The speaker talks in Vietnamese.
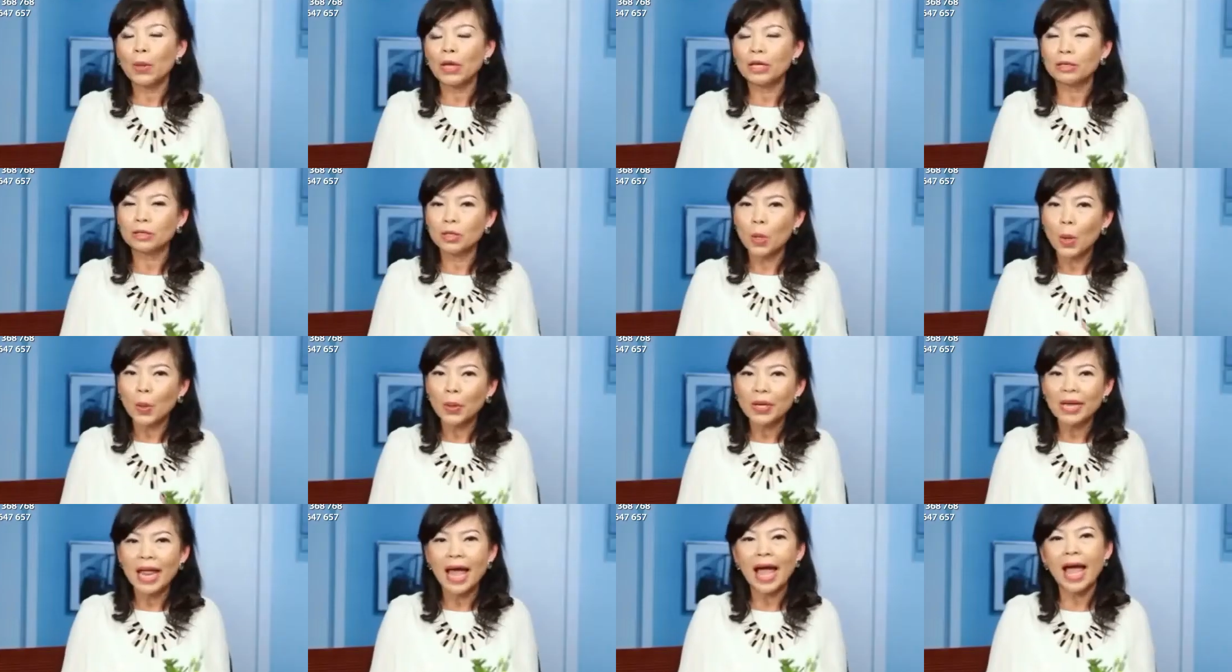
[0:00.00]
phát huy
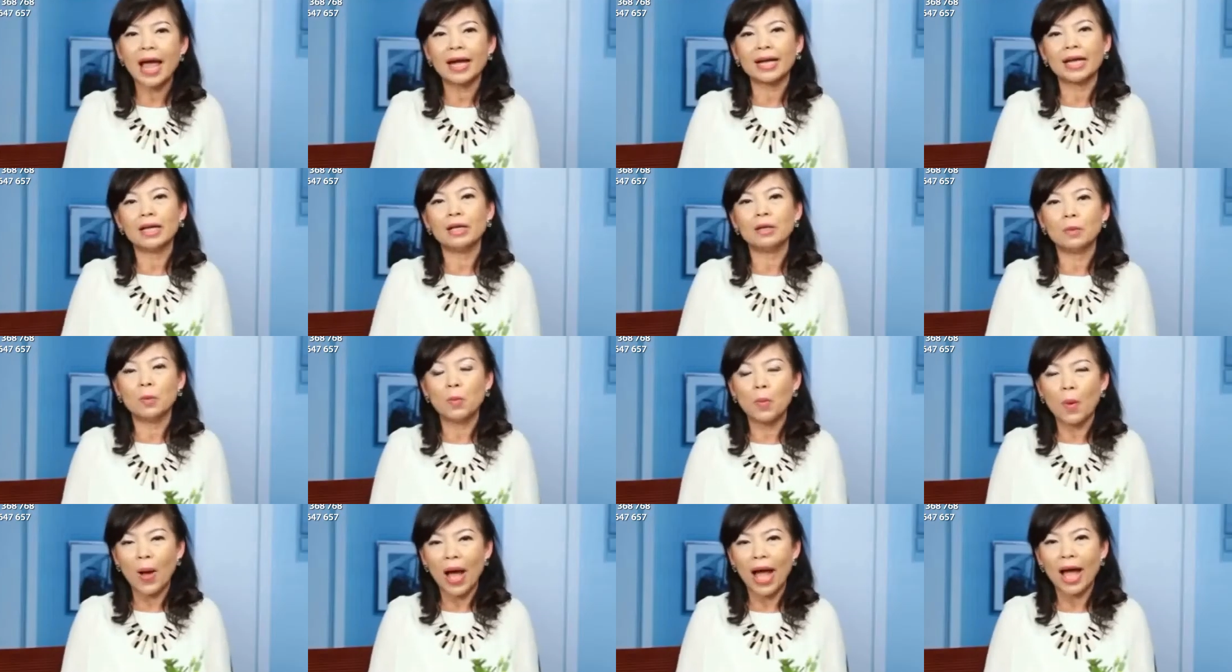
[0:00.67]
tối đa cái hiệu
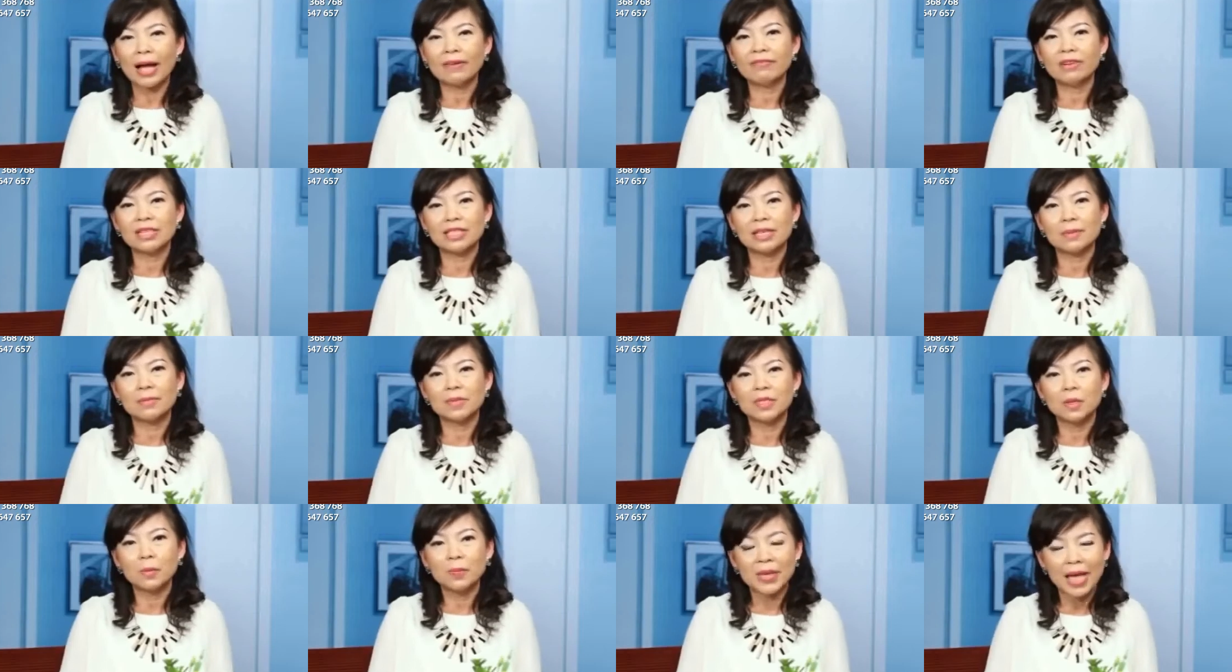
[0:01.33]
quả về
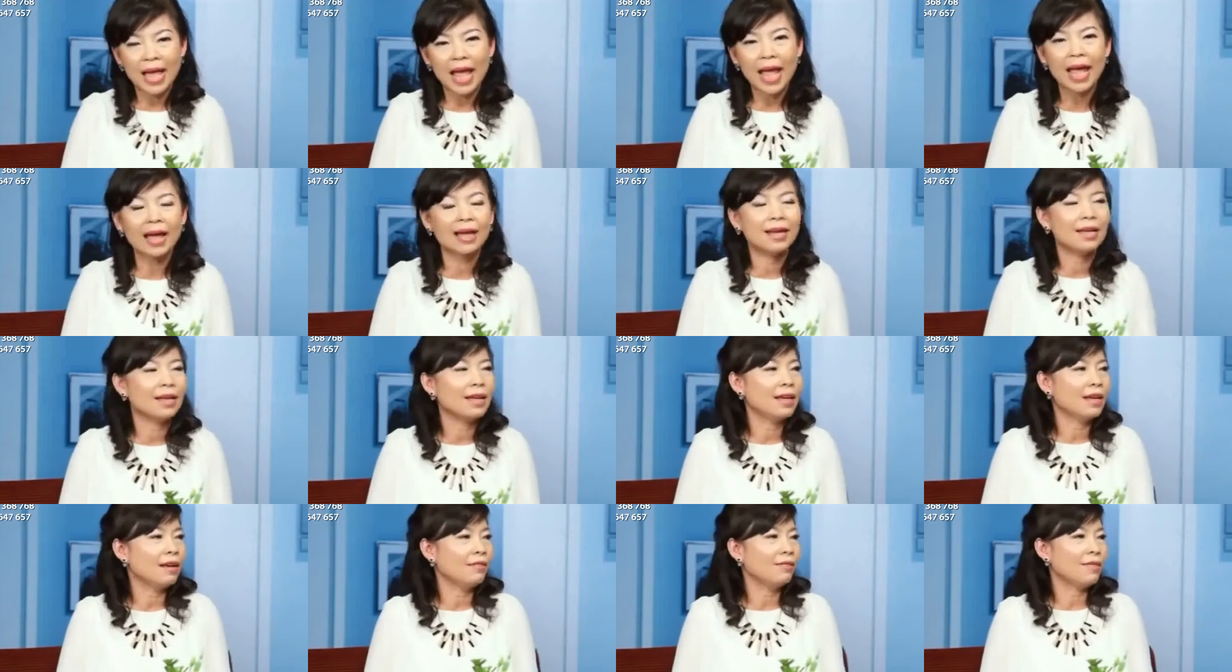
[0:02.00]
chăm sóc da
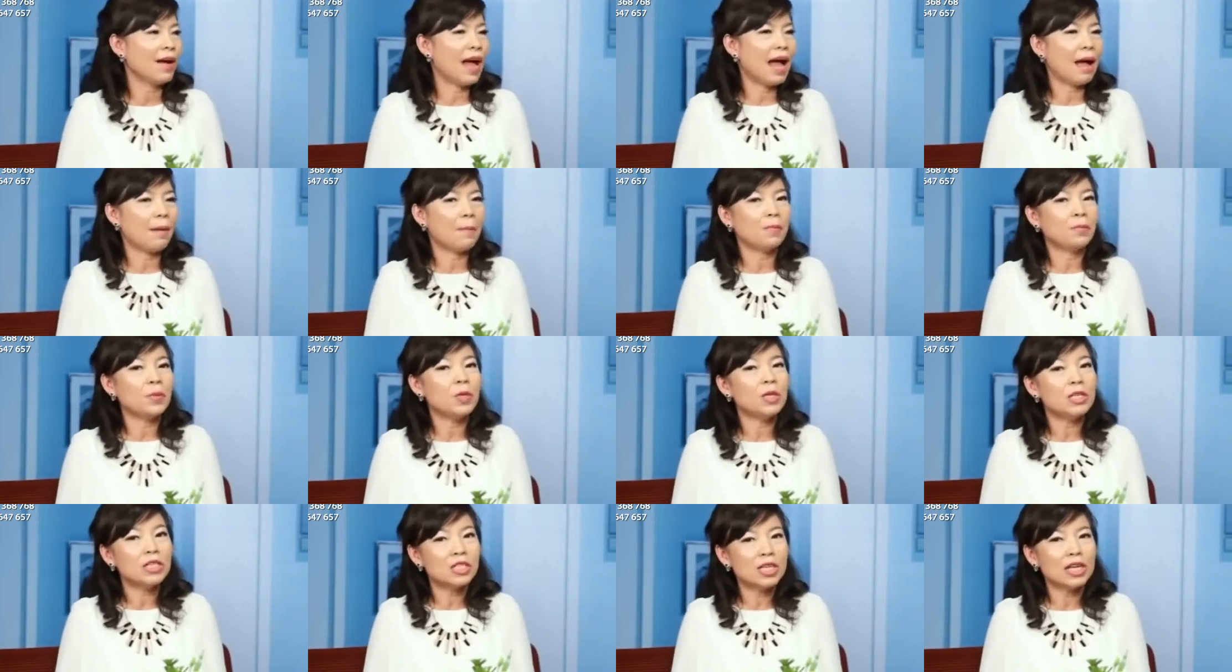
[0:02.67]
và
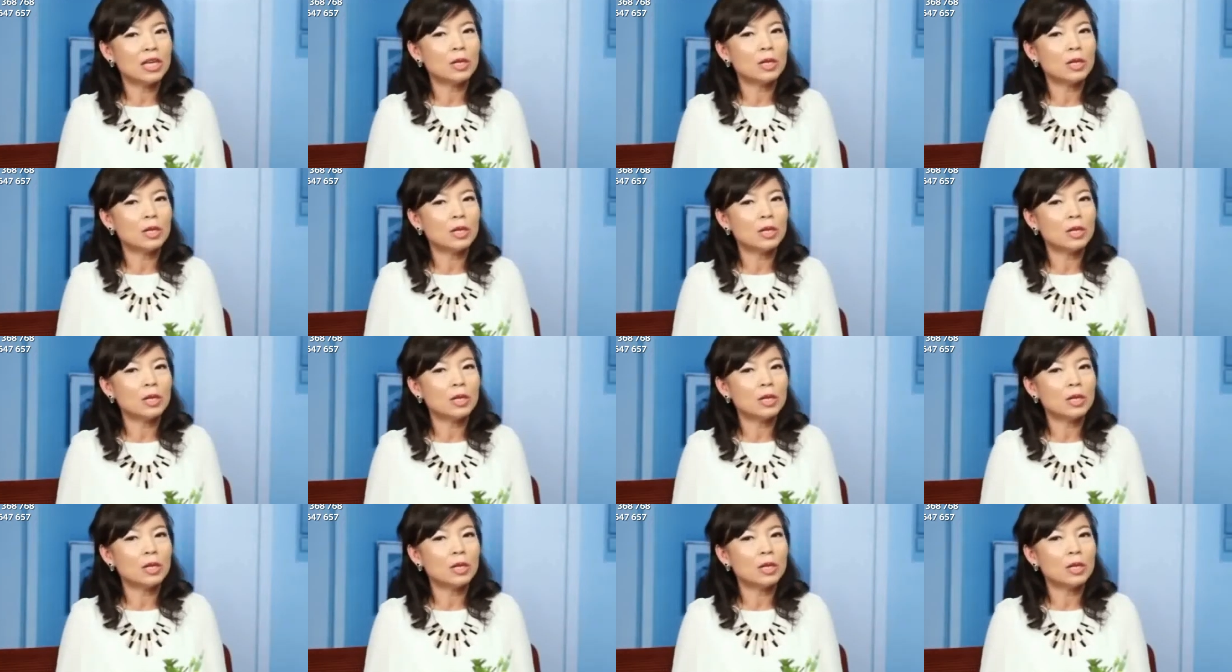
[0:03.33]
duy